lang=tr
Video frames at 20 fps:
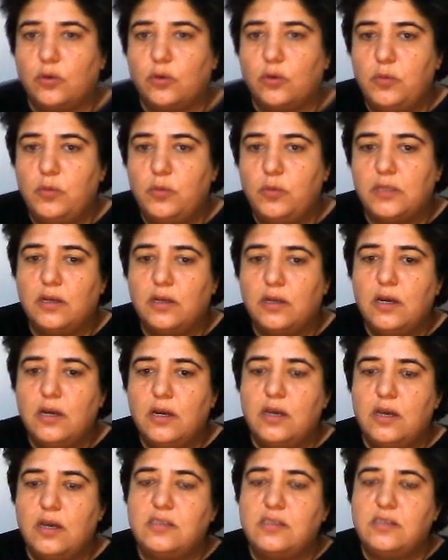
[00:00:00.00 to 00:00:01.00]
Ölmedi.
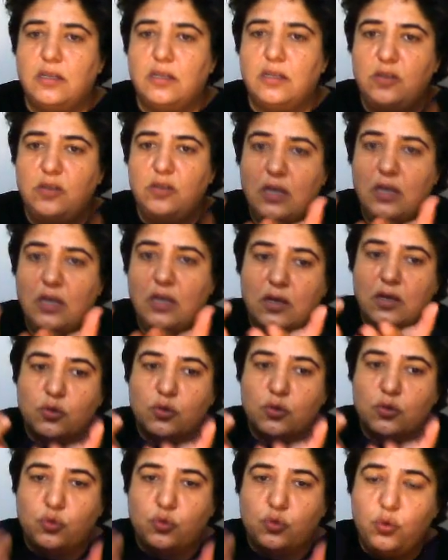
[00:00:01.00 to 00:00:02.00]
E senin
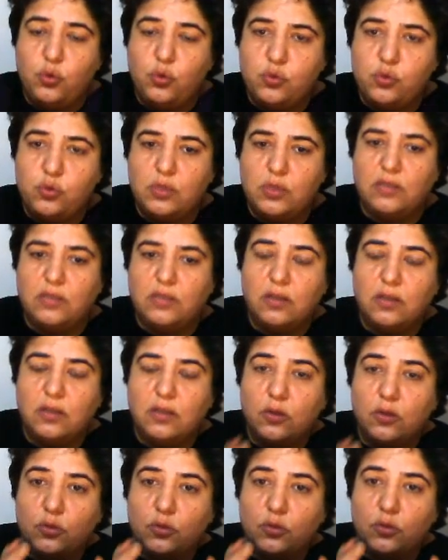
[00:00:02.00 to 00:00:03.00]
su yüzünden
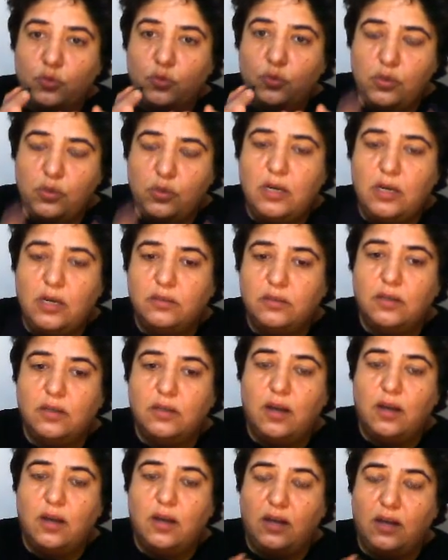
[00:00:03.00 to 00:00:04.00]
dünyada
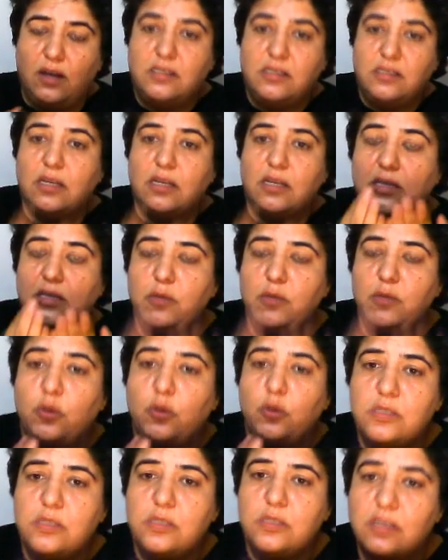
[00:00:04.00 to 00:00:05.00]
her sene 7
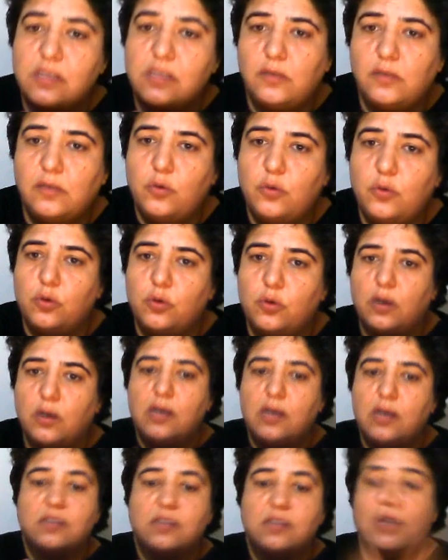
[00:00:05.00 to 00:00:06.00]
milyon insanın ölüyor.
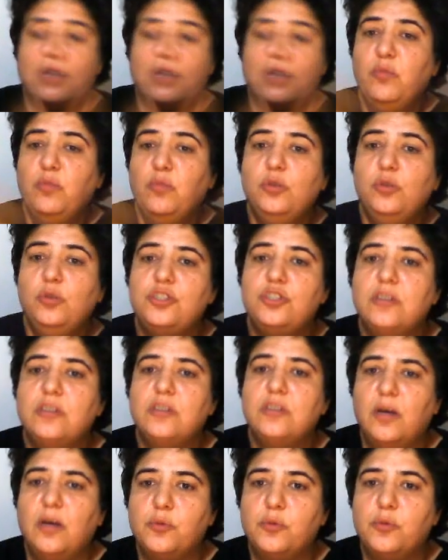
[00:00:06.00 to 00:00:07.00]
Sen bunun için ne
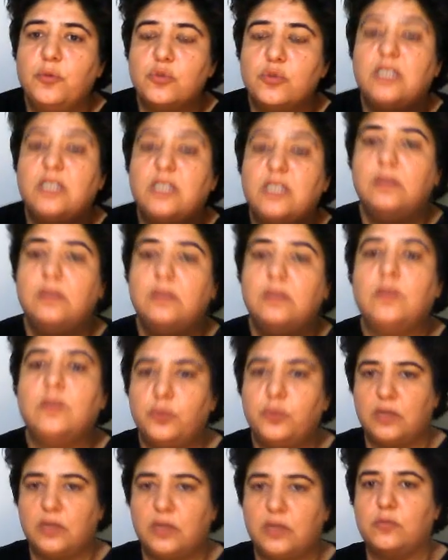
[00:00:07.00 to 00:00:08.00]
yapıyorsun? Kılını
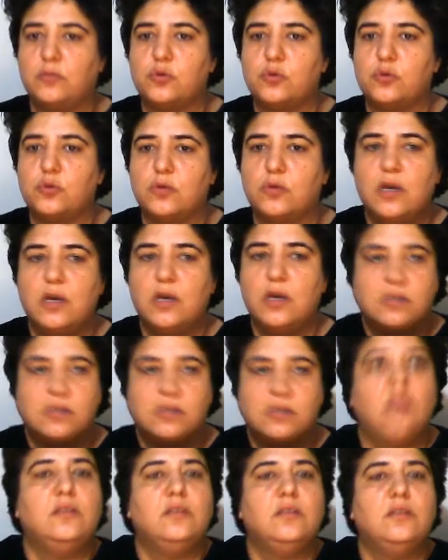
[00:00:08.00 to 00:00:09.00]
kıpırdatmıyorsun.
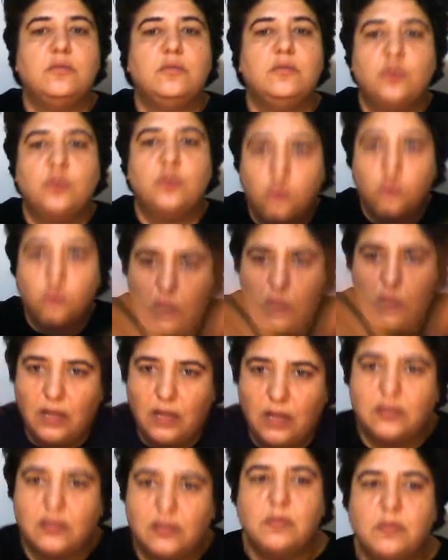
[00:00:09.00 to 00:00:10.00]
Sen dediğim işte
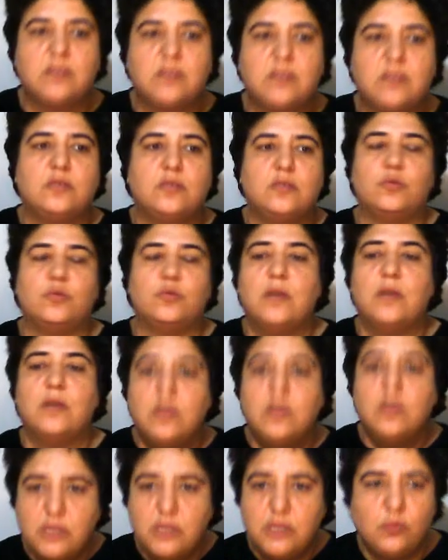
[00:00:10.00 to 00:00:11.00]
ülkelerden bahsediyorum.
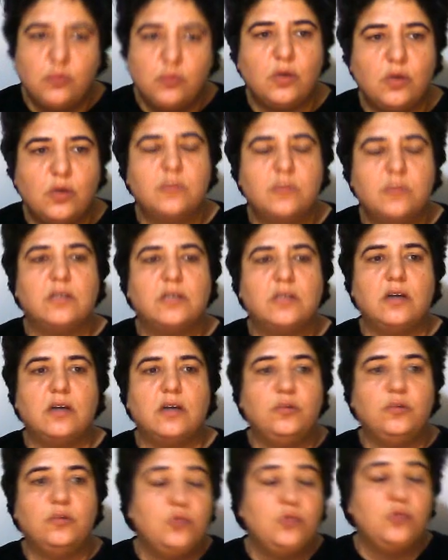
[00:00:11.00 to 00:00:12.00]
Bizim ülkemize dair
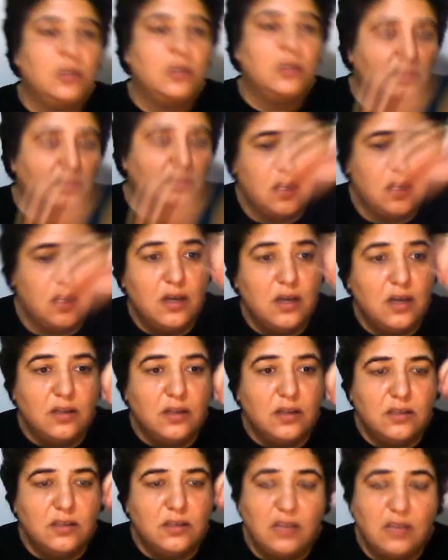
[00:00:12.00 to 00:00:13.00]
dünyadaki
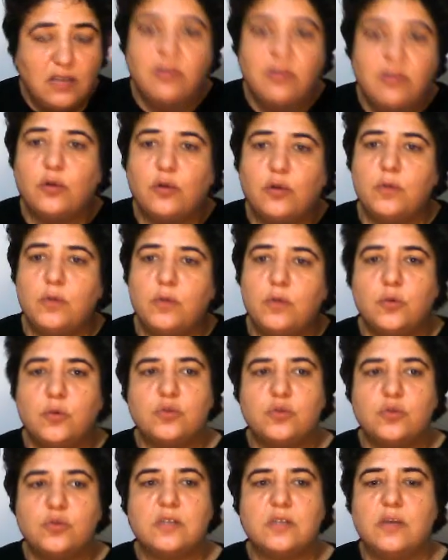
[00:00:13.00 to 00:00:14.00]
dev ekonomik
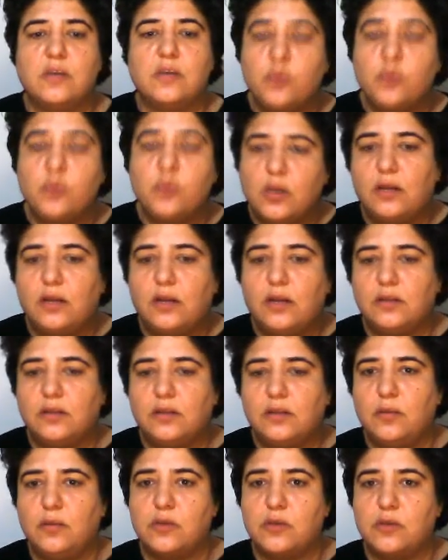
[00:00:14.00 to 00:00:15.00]
güçlere sahip ülkelerden
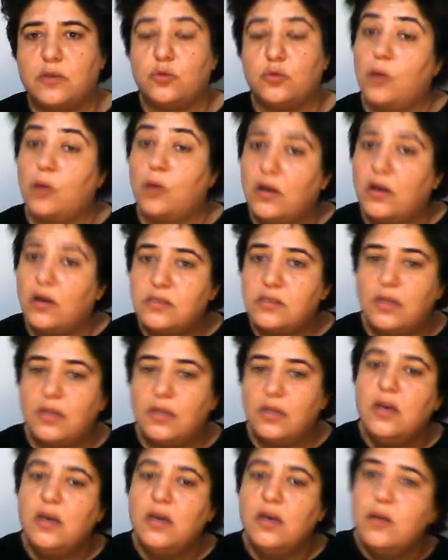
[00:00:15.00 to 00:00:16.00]
de bahsediyorum.
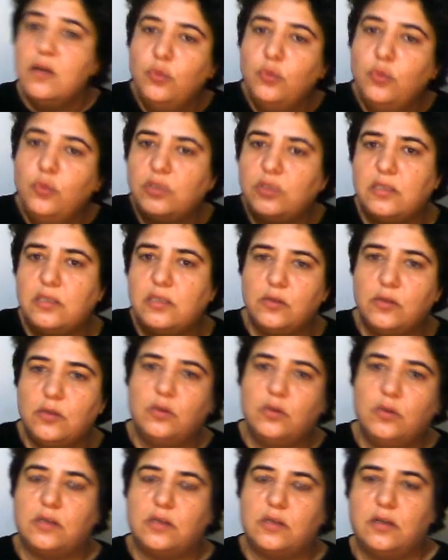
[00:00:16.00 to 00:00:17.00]
Aksine bunu
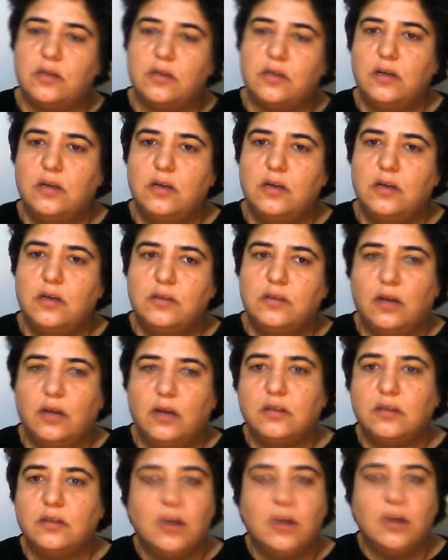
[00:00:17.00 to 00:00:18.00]
tetikliyorlar. Daha
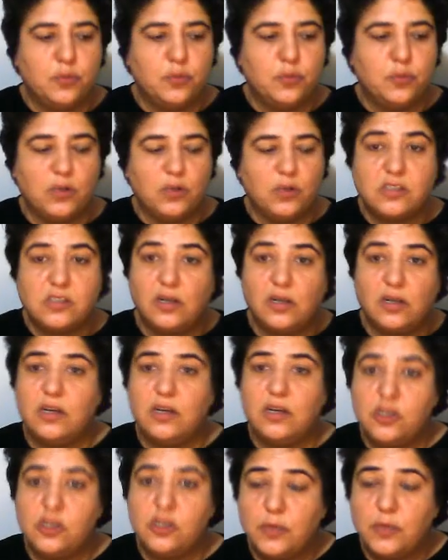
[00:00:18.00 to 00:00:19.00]
da ne yapıyorlar?
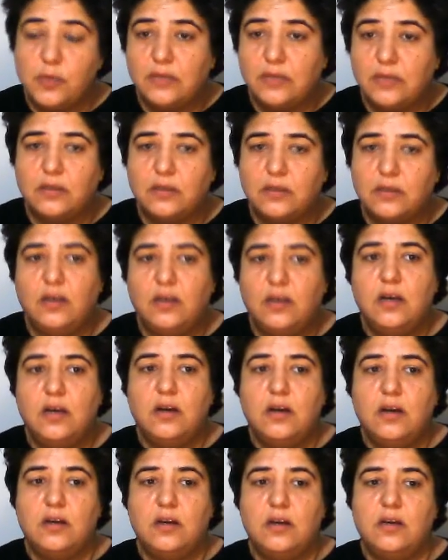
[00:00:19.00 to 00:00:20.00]
Sanayileşmek adına
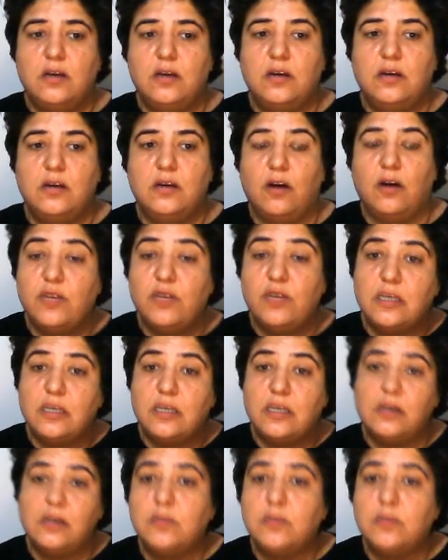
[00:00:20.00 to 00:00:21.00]
e, havayı
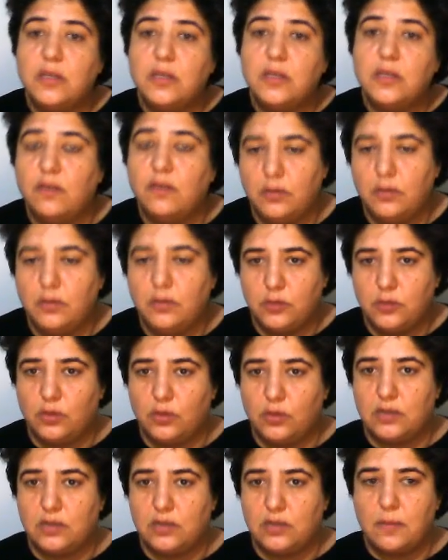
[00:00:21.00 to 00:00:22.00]
kirletmeye devam
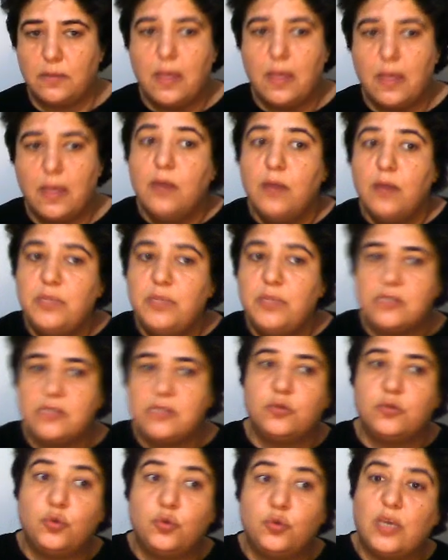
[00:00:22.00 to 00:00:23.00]
ediyorlar. Biz
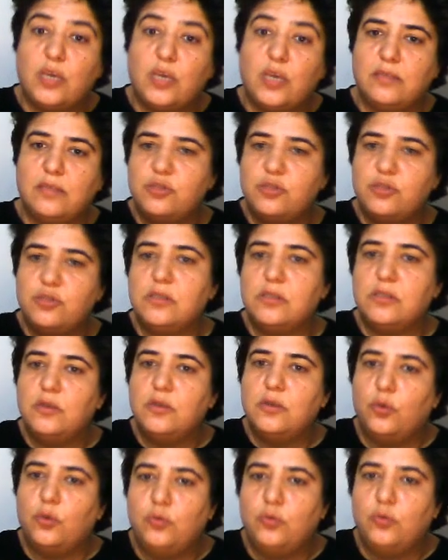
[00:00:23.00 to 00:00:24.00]
tüketim çılgını
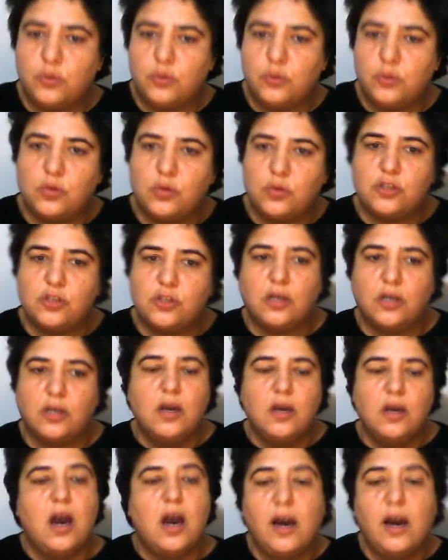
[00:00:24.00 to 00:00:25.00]
olduğumuz sürece,
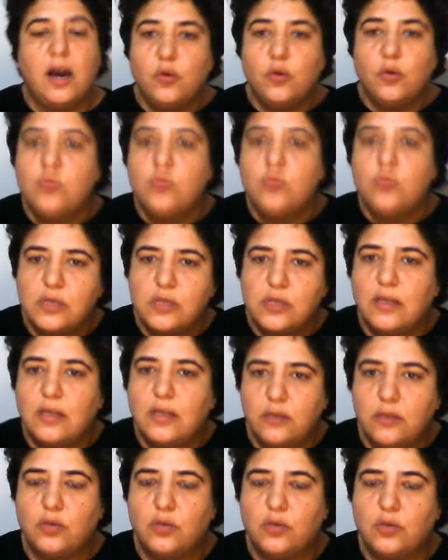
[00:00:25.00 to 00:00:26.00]
her önümüze
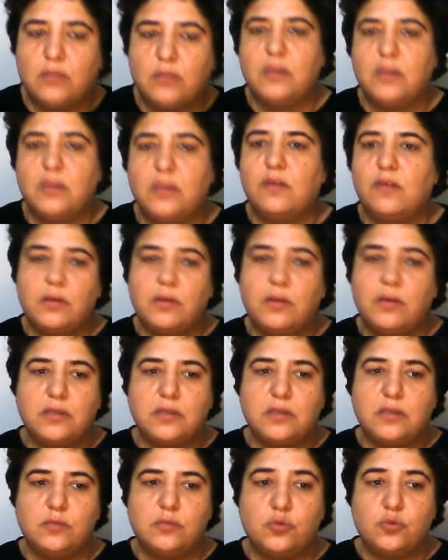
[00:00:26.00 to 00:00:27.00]
geleni tüketmeye devam
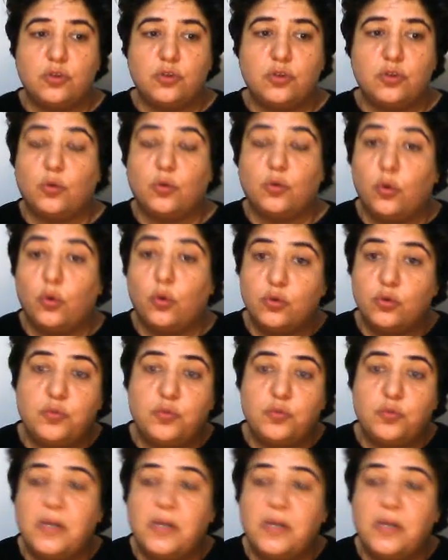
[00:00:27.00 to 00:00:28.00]
ettiğimiz sürece, korkunç
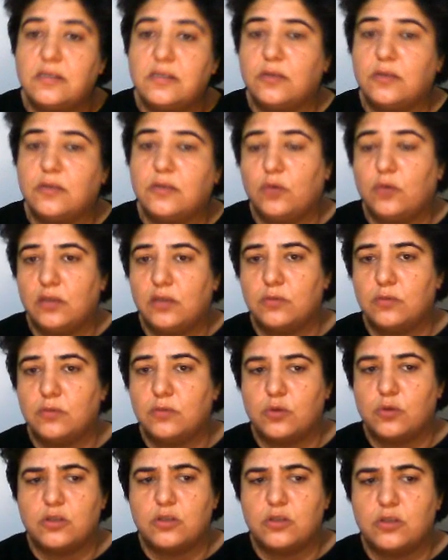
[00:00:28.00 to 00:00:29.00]
plastik tükettiğimiz
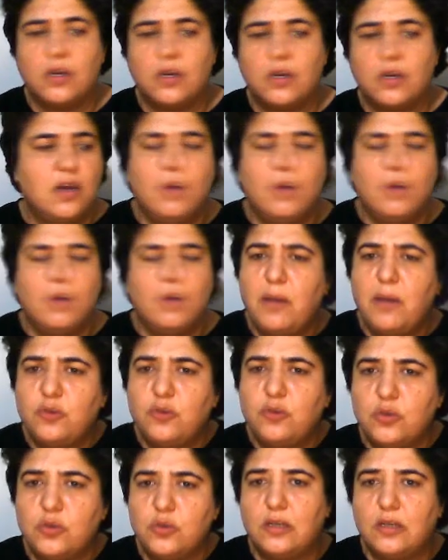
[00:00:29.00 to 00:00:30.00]
sürece. Ya ben
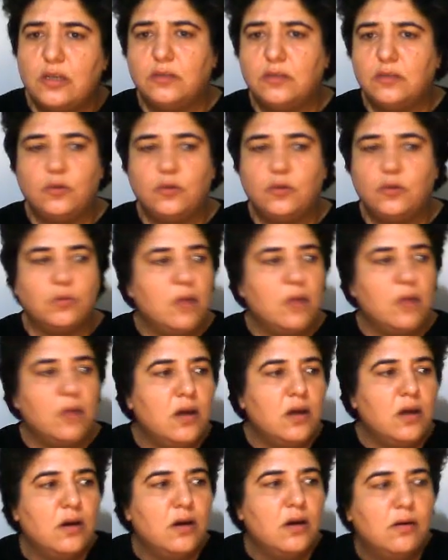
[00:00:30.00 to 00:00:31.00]
çocukken hatırlıyorum.
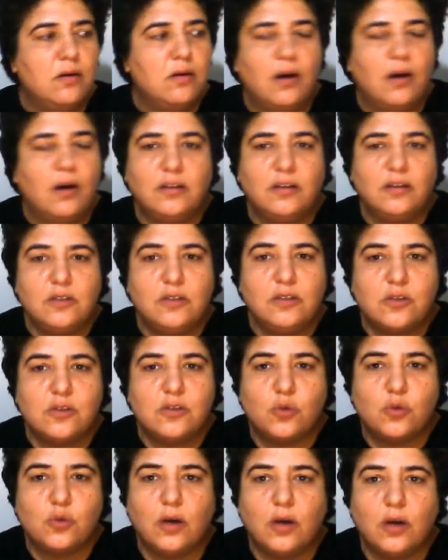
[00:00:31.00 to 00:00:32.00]
Arkadaşlar
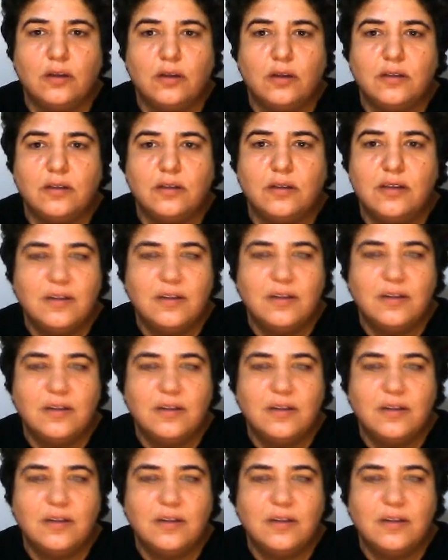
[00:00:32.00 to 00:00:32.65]
sokaklarda